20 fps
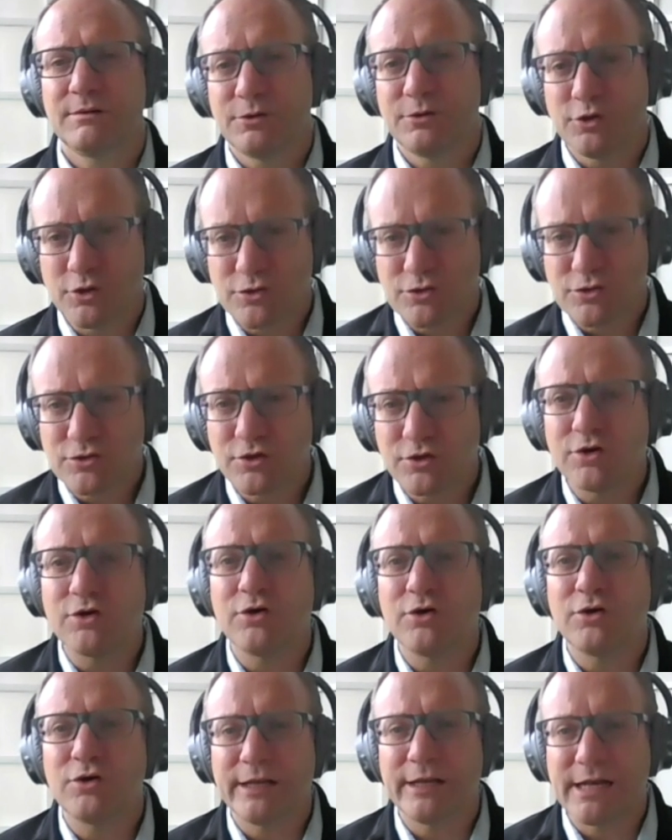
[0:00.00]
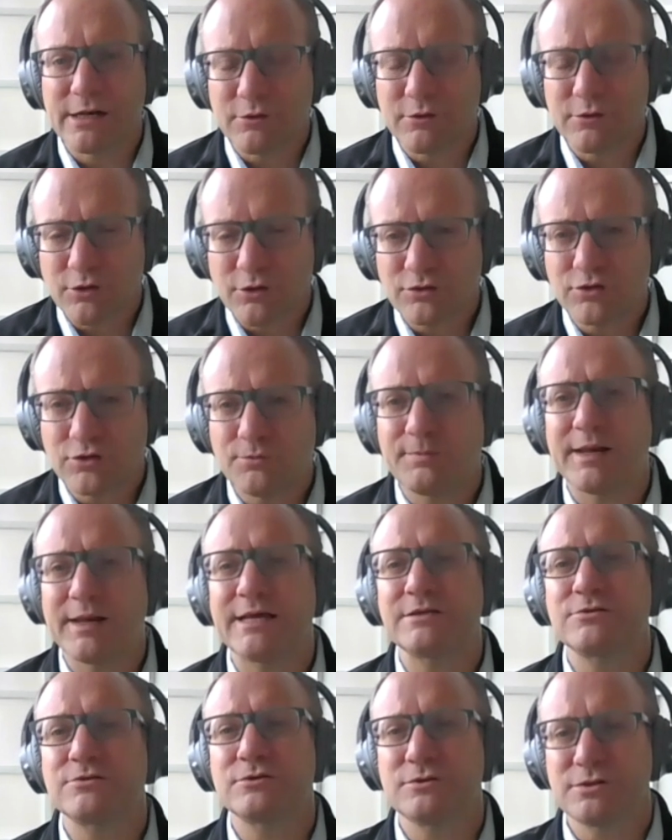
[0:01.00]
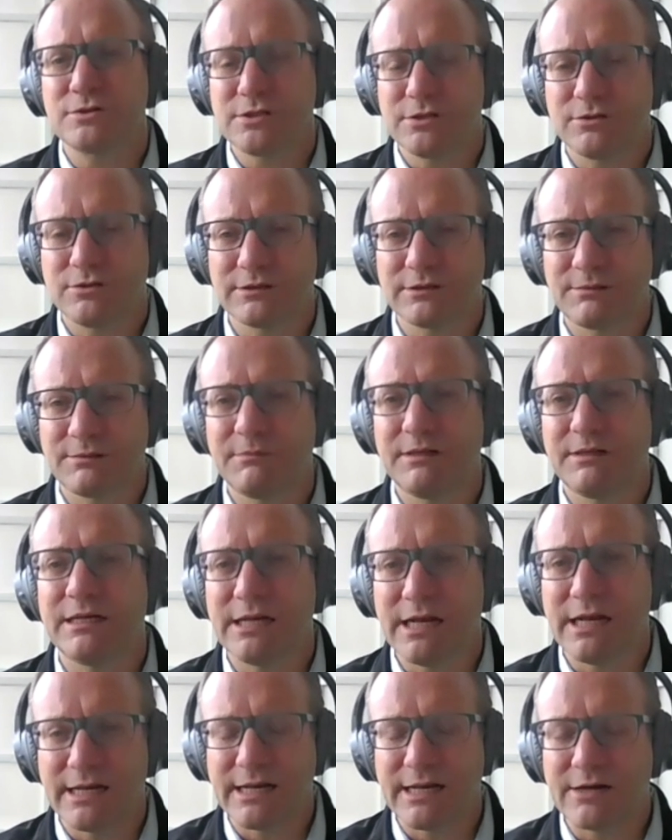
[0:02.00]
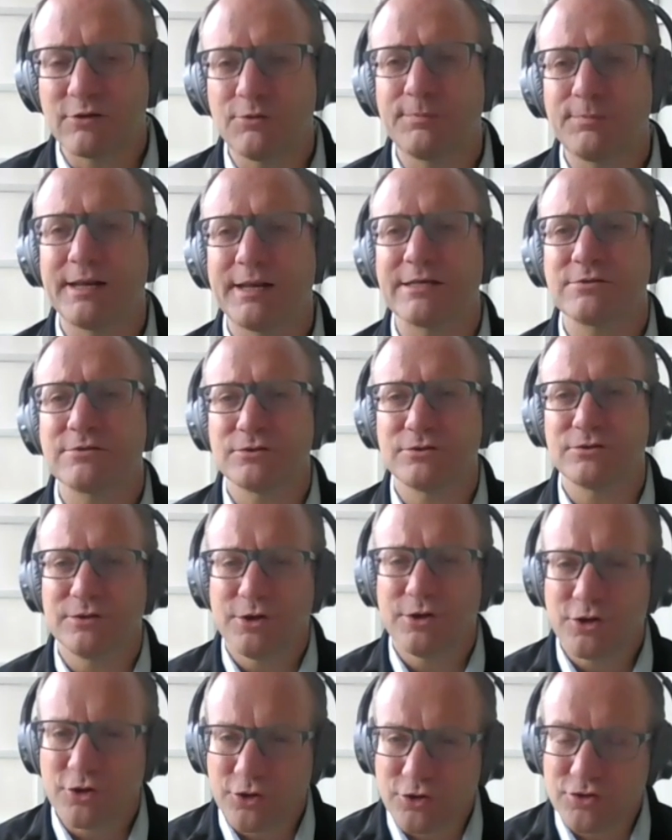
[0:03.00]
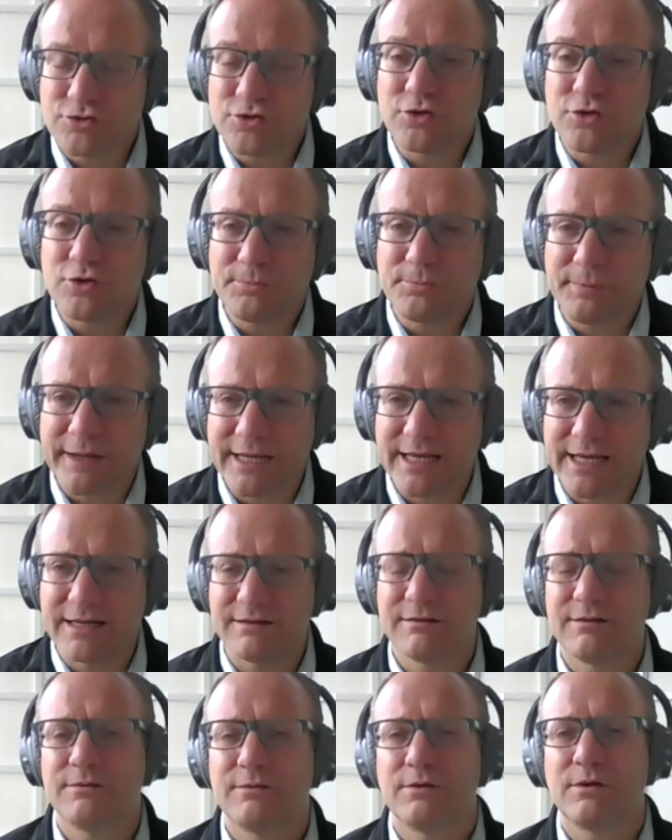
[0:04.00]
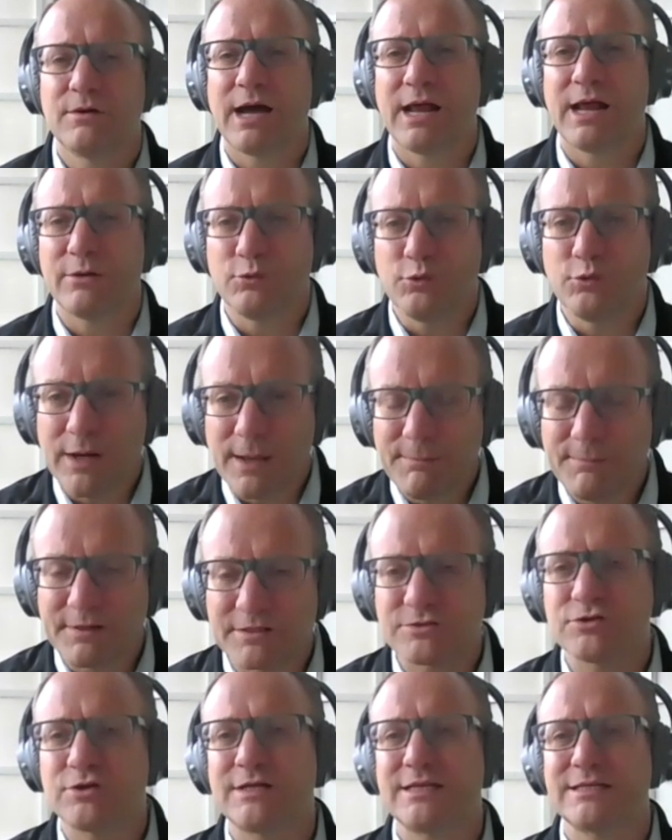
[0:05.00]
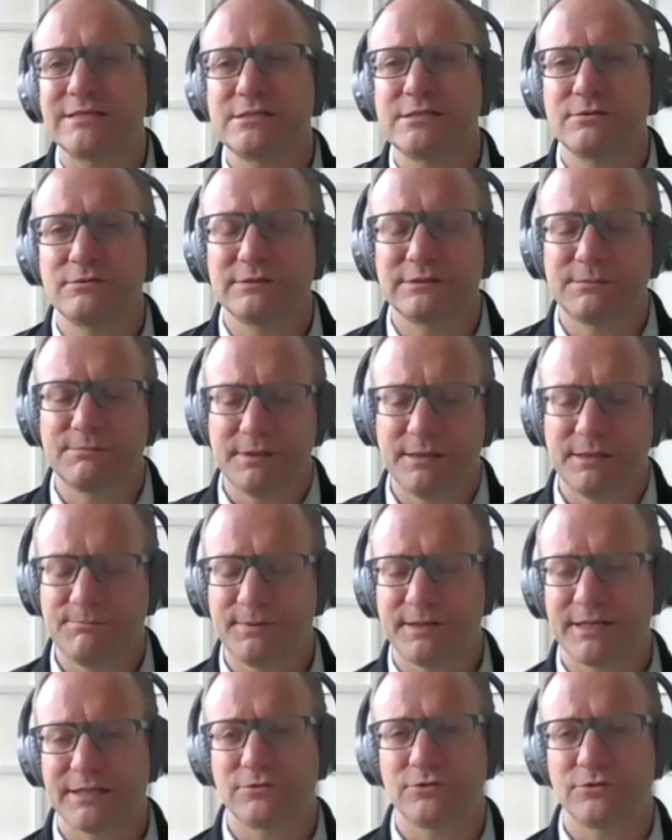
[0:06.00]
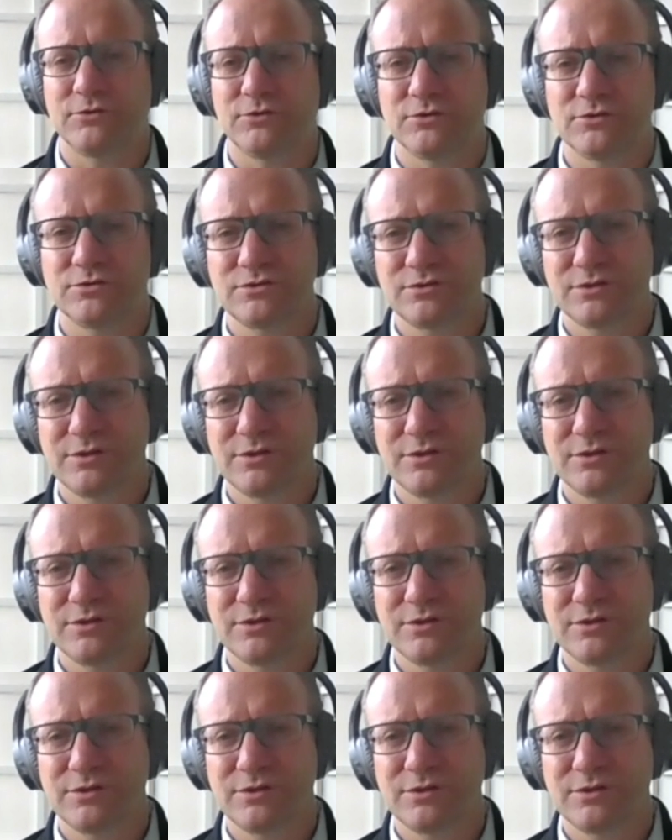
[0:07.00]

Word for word: no solo en el corto plazo, sino que también en el largo plazo, no solo para algunas personas, sino que también para todos.